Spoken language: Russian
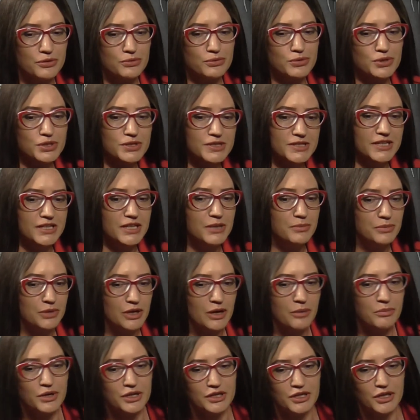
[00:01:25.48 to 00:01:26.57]
уже с каким-то
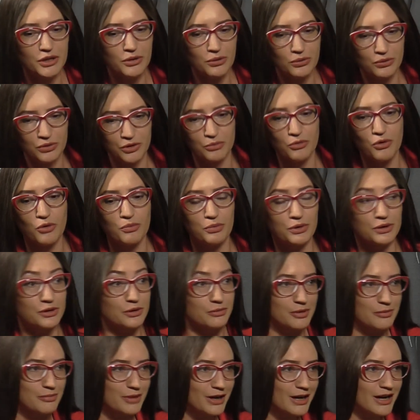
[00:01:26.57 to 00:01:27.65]
определенным опытом
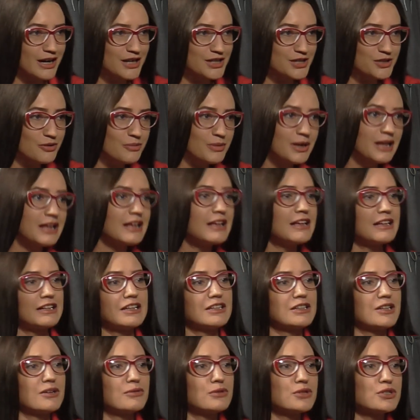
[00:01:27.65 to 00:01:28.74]
и багажом для
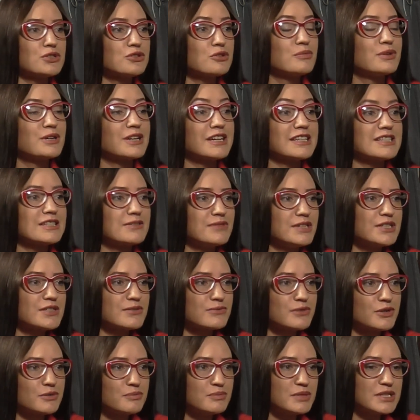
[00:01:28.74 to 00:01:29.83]
того, чтобы развить
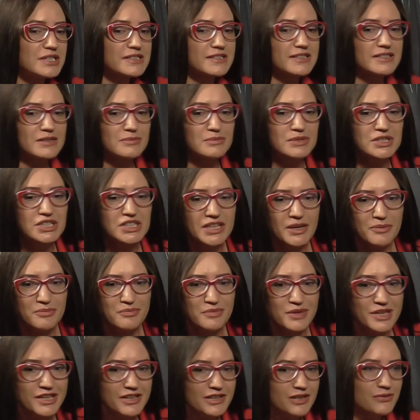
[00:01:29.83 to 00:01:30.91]
свой бизнес,
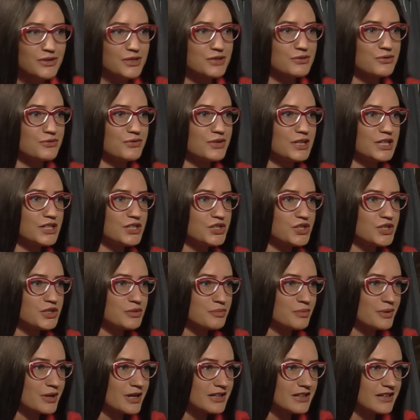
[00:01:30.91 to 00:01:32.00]
масштабировать, увеличить
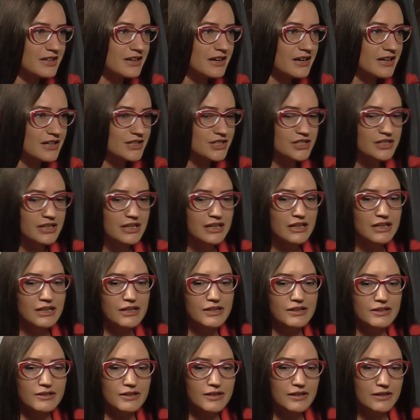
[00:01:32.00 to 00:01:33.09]
продажи,
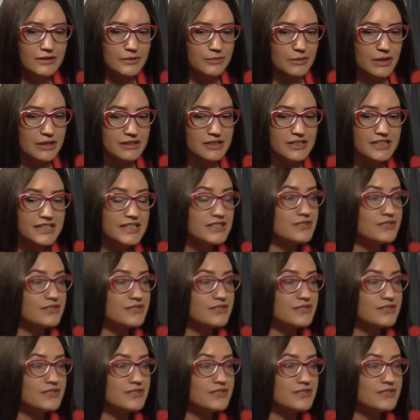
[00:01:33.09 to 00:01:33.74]
э, открыть